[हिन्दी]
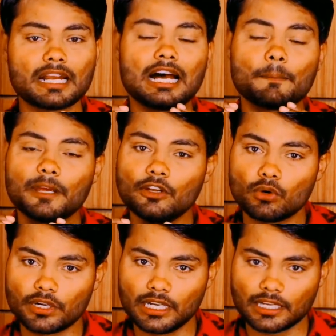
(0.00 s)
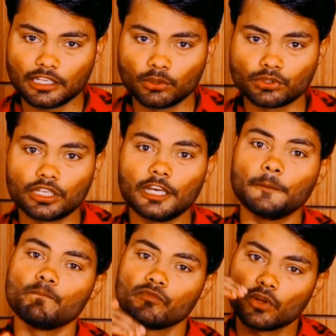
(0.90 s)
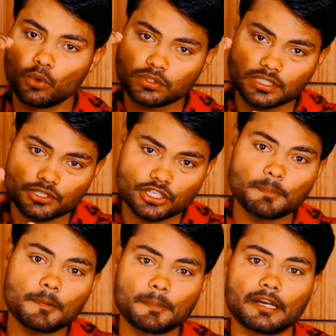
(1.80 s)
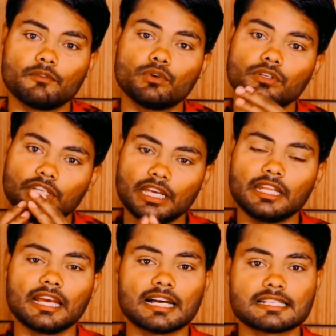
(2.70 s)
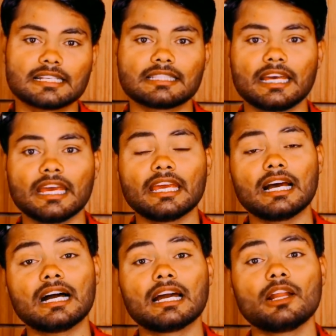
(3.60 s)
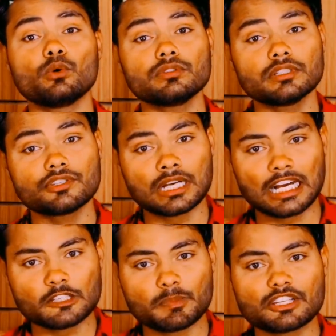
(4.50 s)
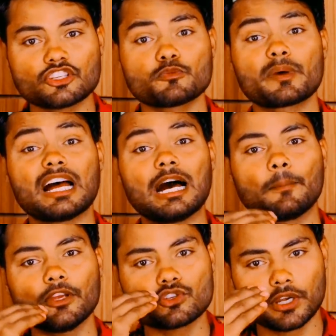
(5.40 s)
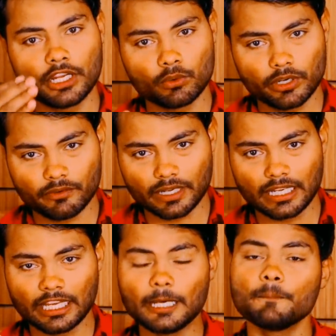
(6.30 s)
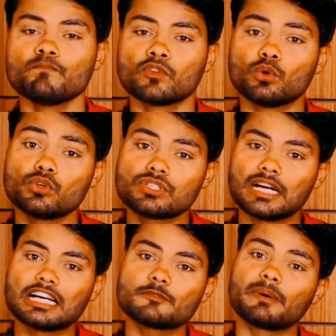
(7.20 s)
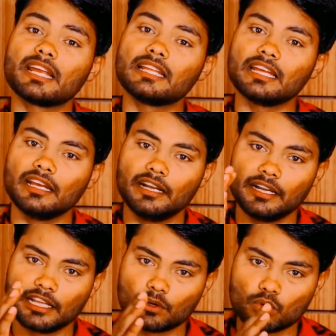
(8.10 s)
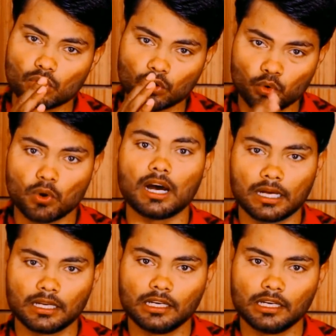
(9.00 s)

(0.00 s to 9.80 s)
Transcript: पर आपकी नौकरी लगी होती है उस शिप पर वो ये देखा जाता है कि अगर उस जहाज़ पर जिस पर आपकी ज्वाइनिंग होने वाली है उस जहाज़ पर यदि इंडियन कुक हुआ